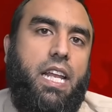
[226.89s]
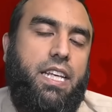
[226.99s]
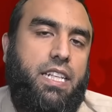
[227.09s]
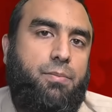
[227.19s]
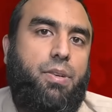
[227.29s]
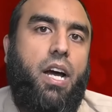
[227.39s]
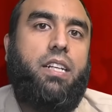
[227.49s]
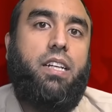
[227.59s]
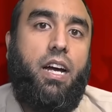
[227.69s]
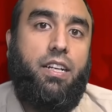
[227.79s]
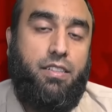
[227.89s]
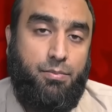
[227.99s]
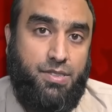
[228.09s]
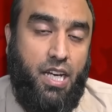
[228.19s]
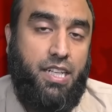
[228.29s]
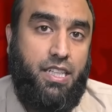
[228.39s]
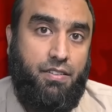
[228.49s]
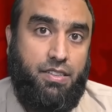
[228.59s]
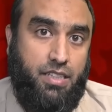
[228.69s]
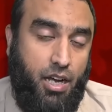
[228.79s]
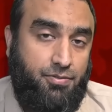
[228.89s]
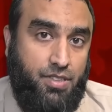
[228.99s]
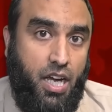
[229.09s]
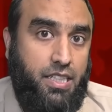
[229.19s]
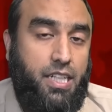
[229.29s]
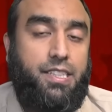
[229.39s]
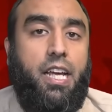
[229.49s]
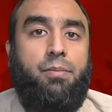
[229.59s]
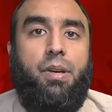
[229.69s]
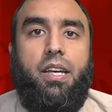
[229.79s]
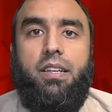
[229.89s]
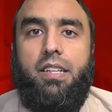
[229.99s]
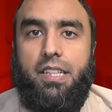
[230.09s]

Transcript: लेकिन इमरान खान रमज़ान के वक्त अफतार का टाइम है